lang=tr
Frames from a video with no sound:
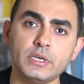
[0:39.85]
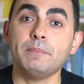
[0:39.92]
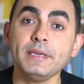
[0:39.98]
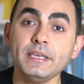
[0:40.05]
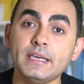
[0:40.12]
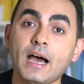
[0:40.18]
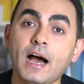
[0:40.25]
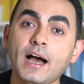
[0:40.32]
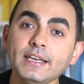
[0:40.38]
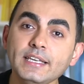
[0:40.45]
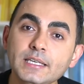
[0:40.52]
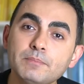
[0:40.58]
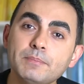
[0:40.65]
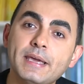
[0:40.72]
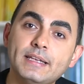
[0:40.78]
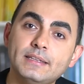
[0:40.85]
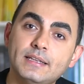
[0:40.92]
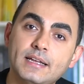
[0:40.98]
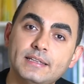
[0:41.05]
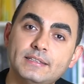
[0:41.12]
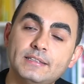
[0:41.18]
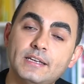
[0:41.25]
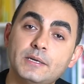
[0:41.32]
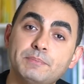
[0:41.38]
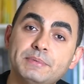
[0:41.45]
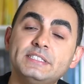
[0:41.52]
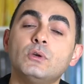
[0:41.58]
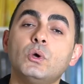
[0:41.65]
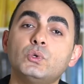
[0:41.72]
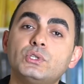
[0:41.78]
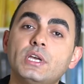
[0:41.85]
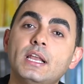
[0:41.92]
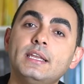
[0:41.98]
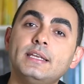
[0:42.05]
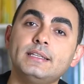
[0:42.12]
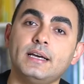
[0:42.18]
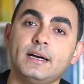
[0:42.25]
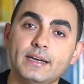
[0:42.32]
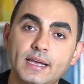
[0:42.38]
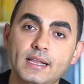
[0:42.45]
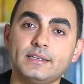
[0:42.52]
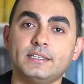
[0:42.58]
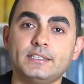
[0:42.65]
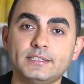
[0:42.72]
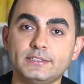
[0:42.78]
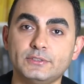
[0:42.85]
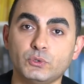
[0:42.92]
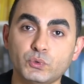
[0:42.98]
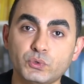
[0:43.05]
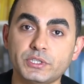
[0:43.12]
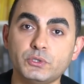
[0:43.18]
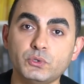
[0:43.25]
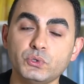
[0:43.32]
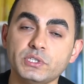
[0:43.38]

Peki hangi beklentiler bizi özellikle hayal kırıklığına uğratıyor?